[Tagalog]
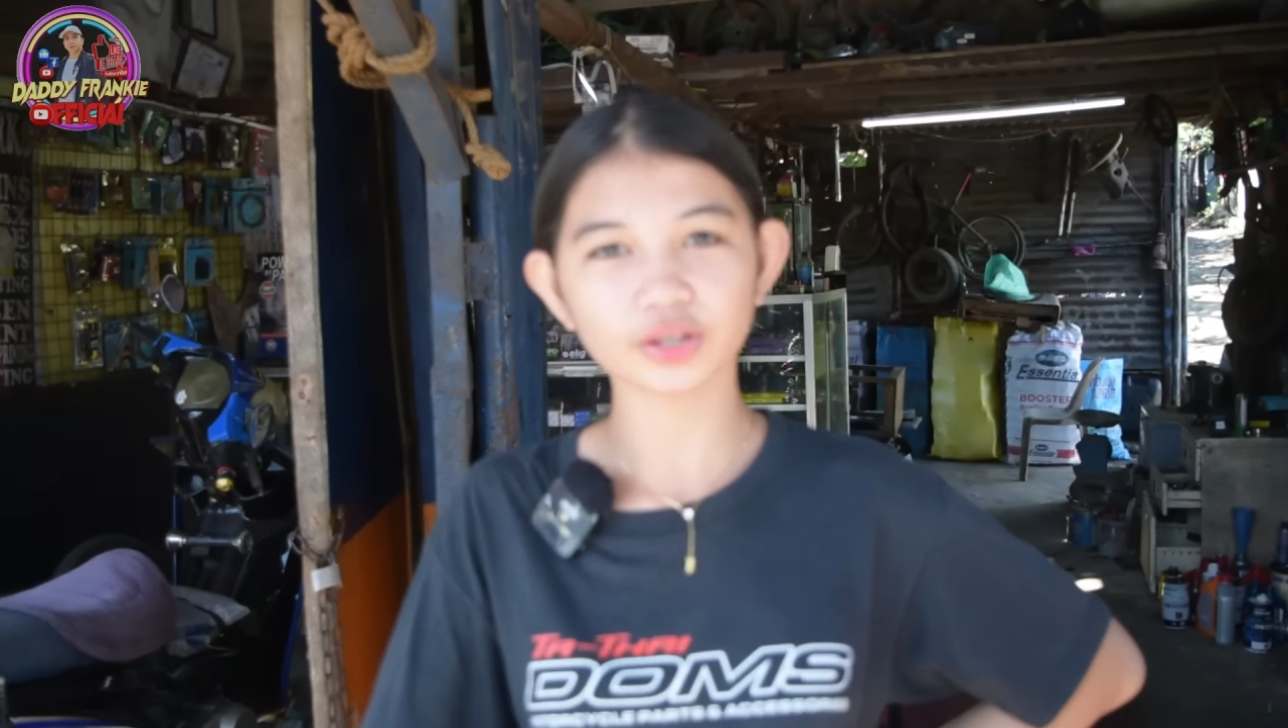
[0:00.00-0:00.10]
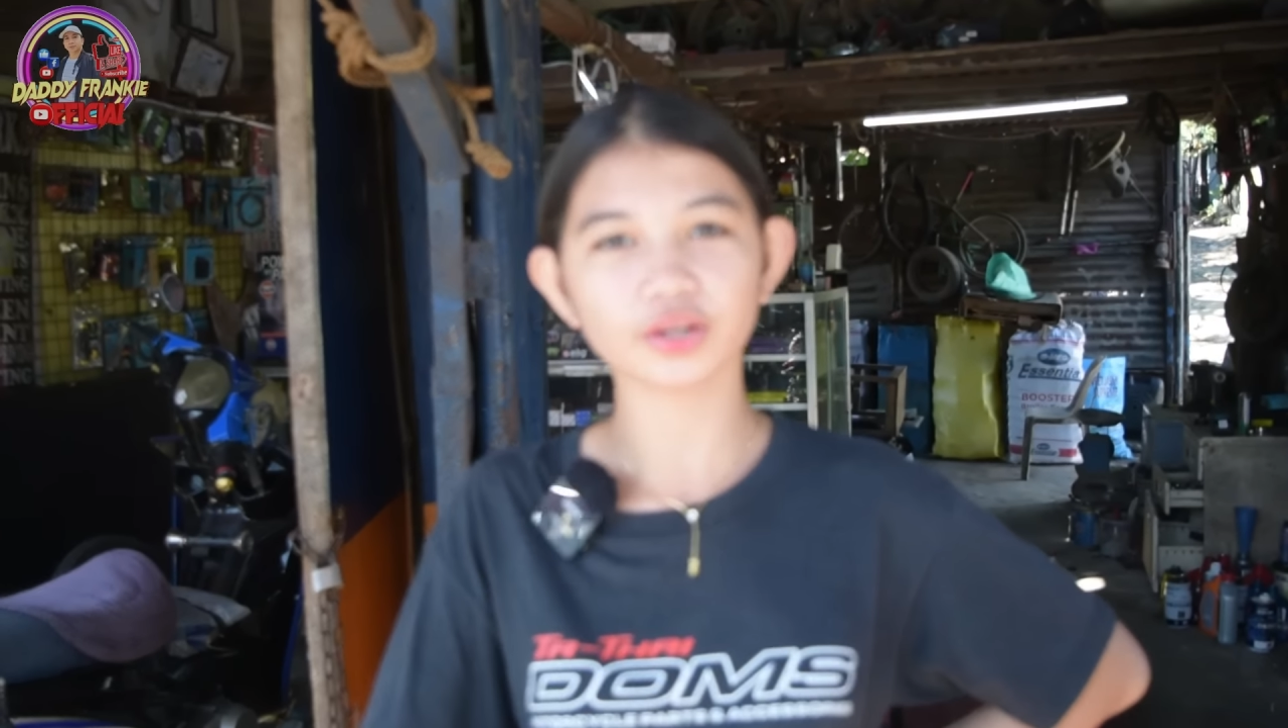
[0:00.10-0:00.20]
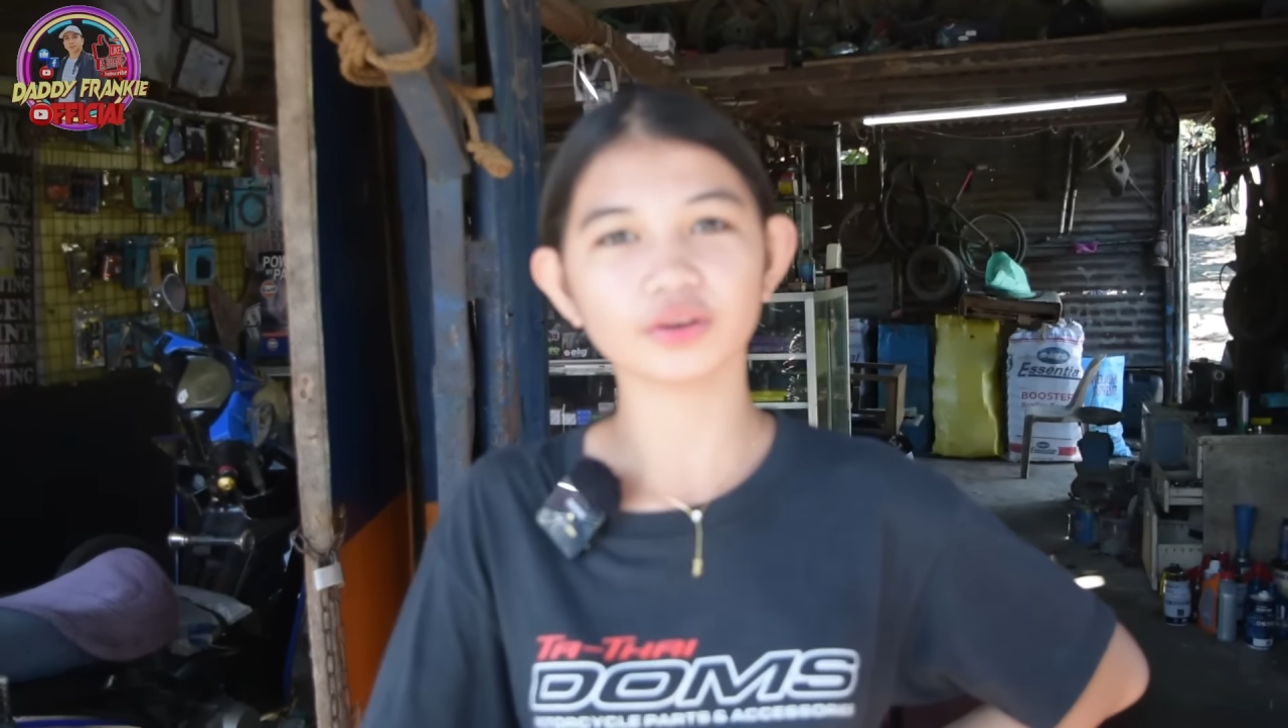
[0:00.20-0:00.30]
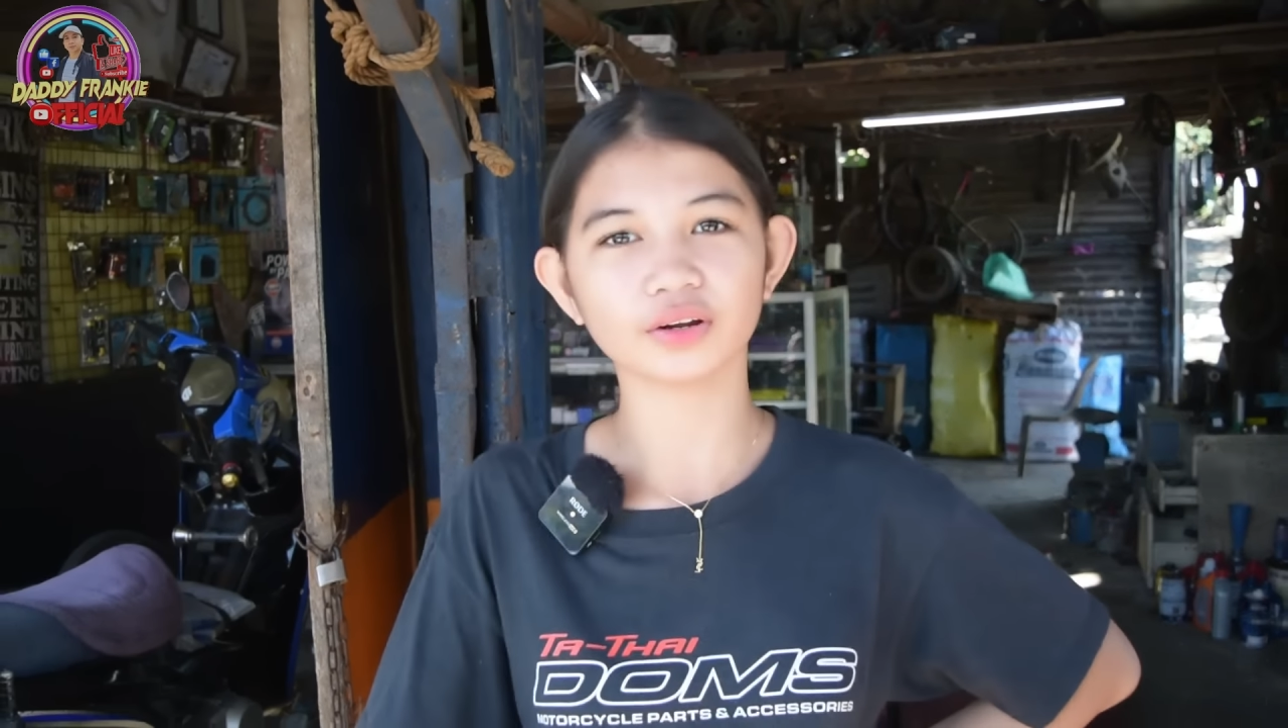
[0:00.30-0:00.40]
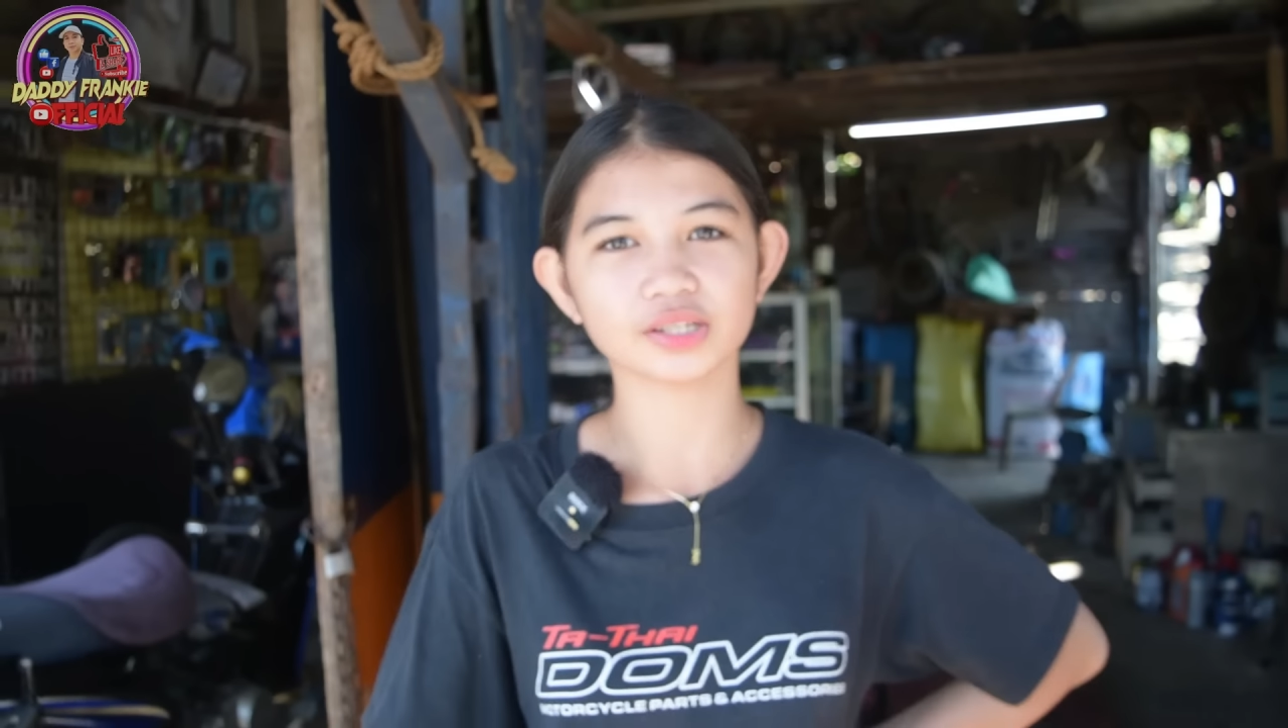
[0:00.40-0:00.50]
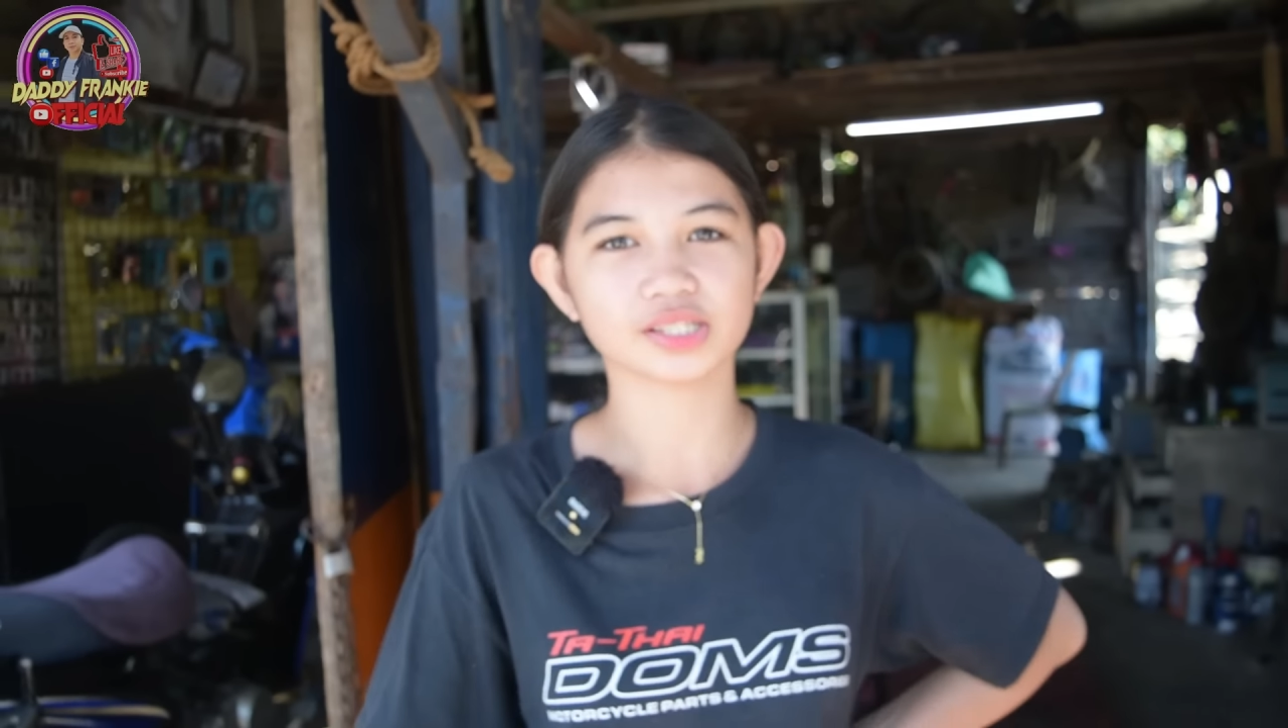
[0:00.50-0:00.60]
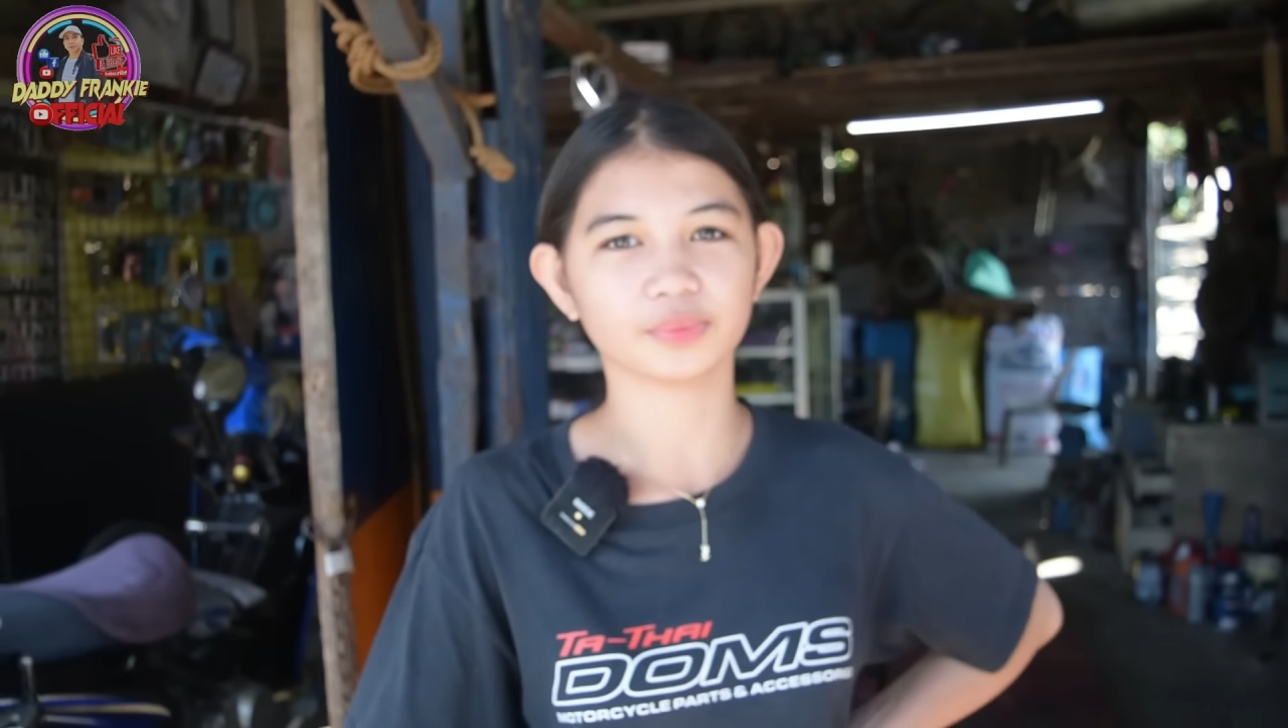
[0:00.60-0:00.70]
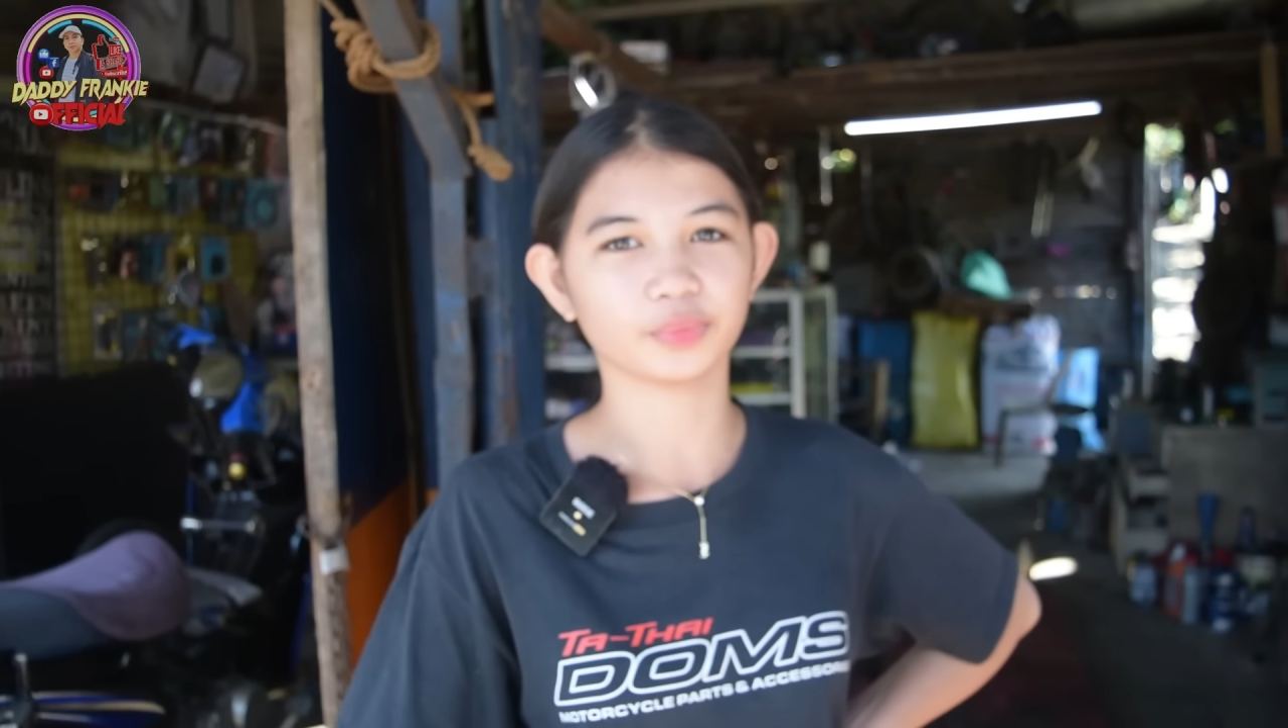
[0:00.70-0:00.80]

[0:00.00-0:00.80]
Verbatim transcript: Kikorosa